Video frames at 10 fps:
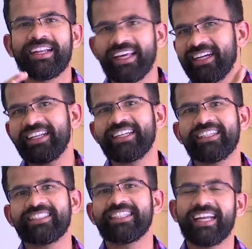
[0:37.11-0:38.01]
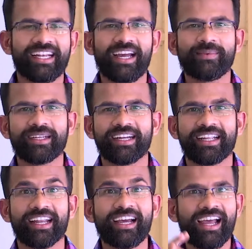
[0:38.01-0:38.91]
நேரலை நிகழ்ச்சி என்ன அப்படின்னு
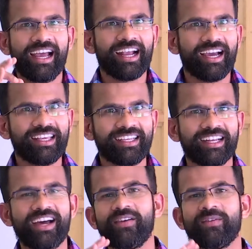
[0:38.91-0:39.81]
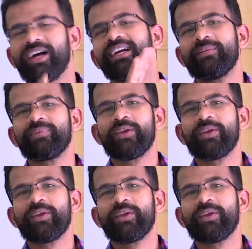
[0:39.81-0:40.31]
கேட்டிங்கன்னா கதைக்கெல்லாம் வாங்க